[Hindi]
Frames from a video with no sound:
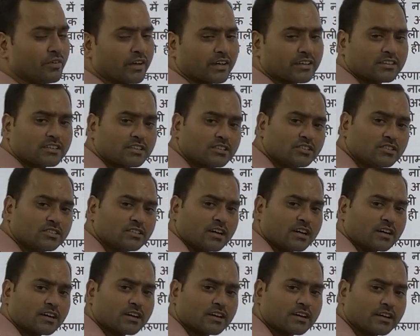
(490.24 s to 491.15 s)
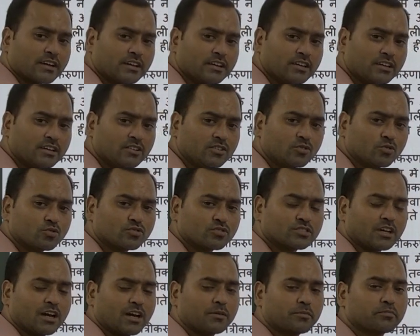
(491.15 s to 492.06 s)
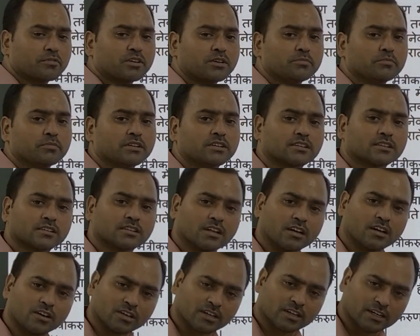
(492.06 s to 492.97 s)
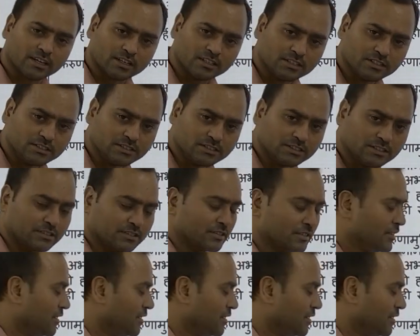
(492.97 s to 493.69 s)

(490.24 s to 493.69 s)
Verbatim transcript: व्यक्ति अगर है तो उससे आपकी मित्रता कर लीजिए